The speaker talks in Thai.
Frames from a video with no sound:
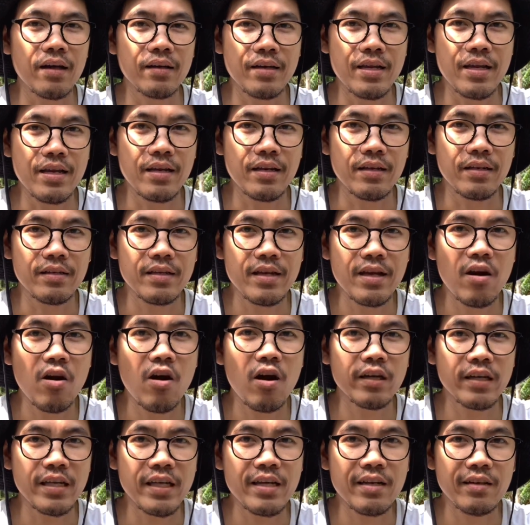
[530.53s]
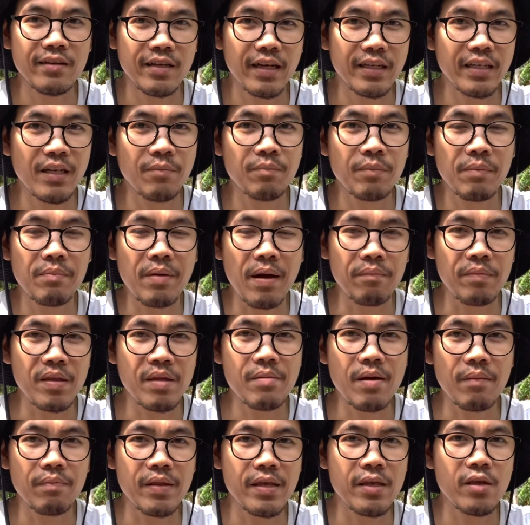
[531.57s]
ดินยี่ห้อนี้ เนื้อดินเป็นแบบนี้
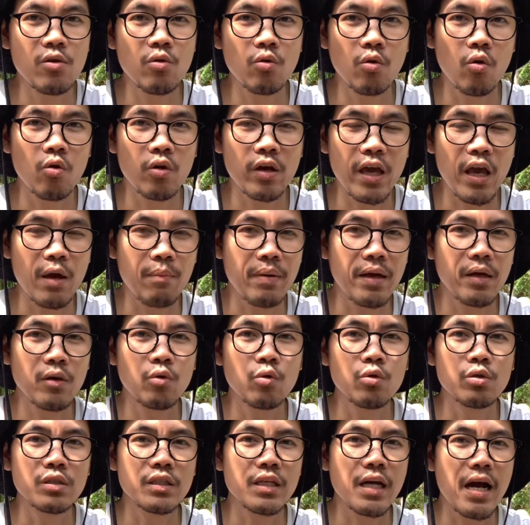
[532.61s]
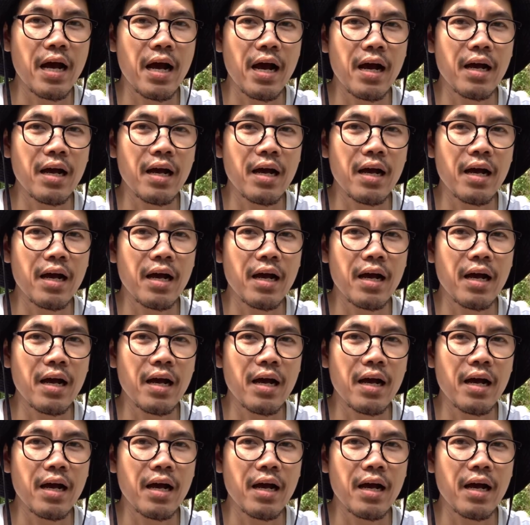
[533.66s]
แบบนี้อยู่โอเคไหมคุณจะ